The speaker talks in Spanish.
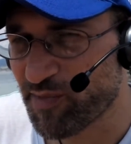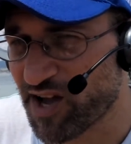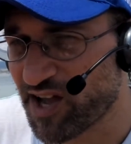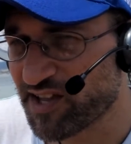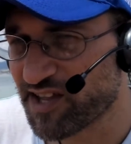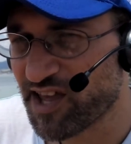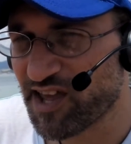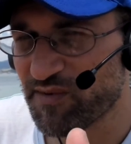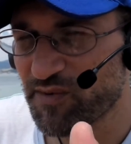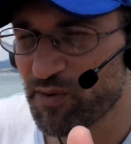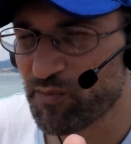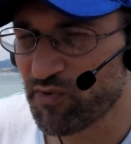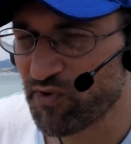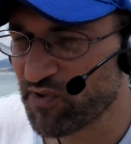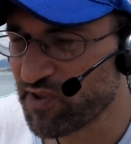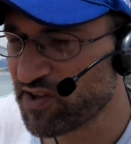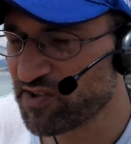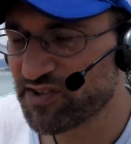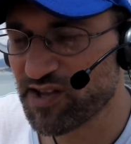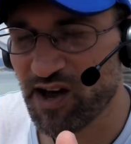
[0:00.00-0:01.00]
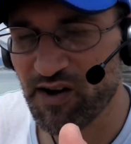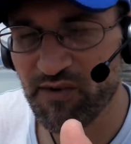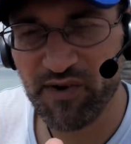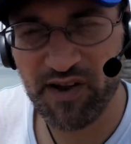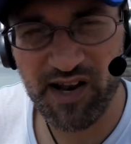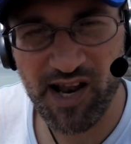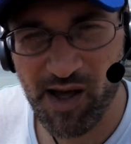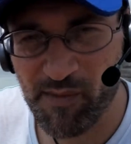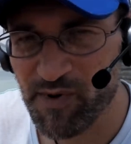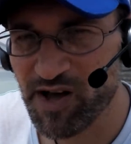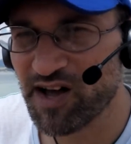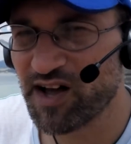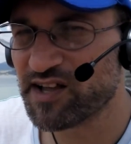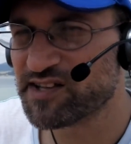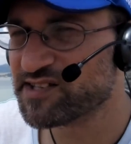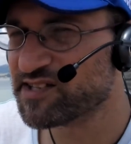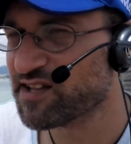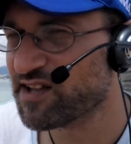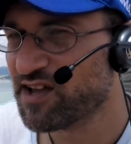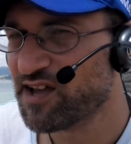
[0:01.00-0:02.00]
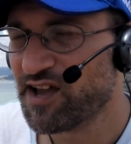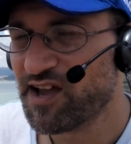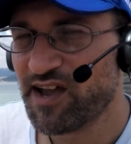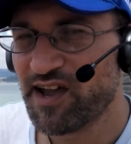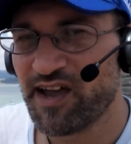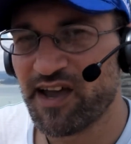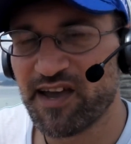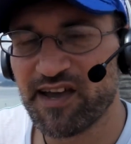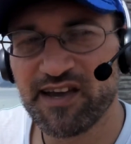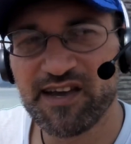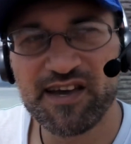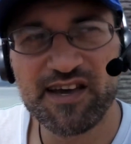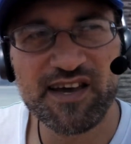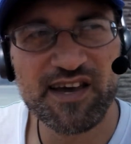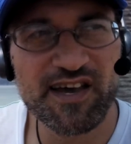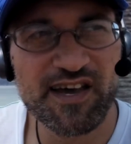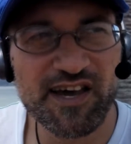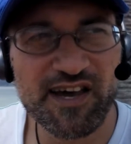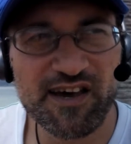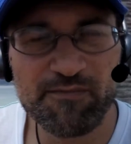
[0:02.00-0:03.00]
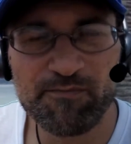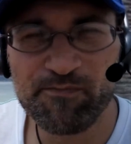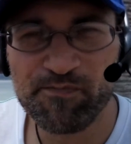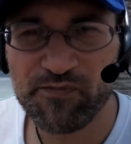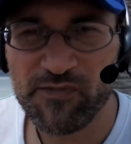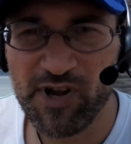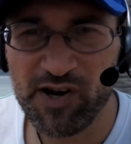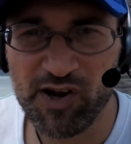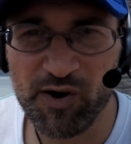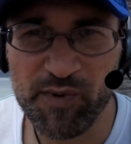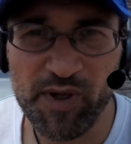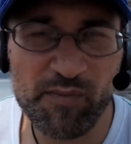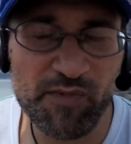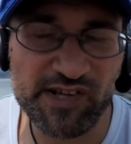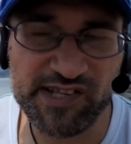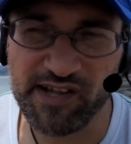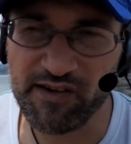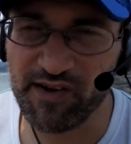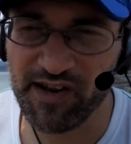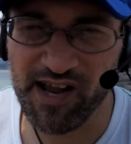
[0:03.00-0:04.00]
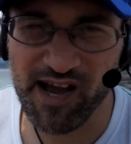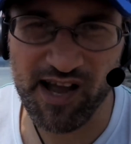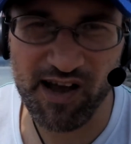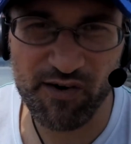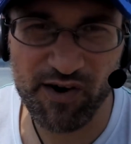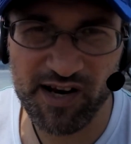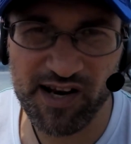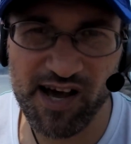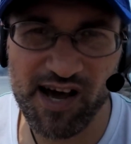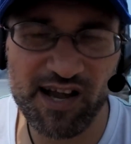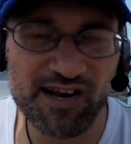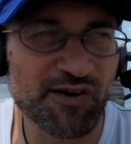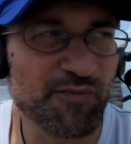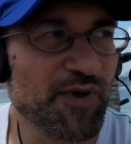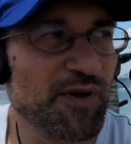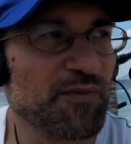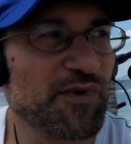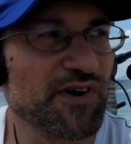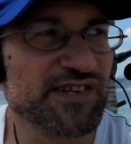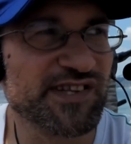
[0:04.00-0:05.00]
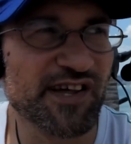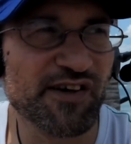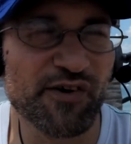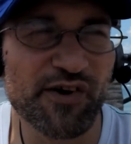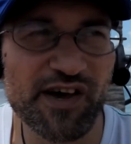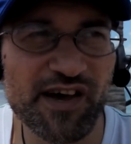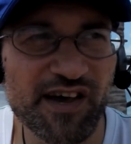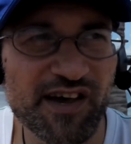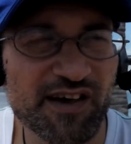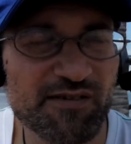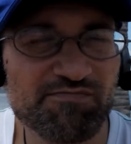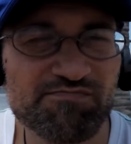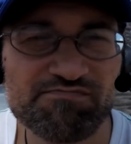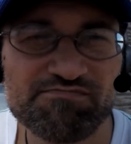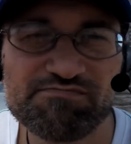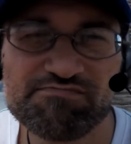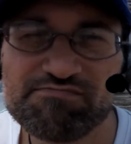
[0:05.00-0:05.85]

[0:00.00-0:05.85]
chamanes, ven budistas, ven lamas, eh, lo mismo se ve en la Kabbalah, lo mismo se ve,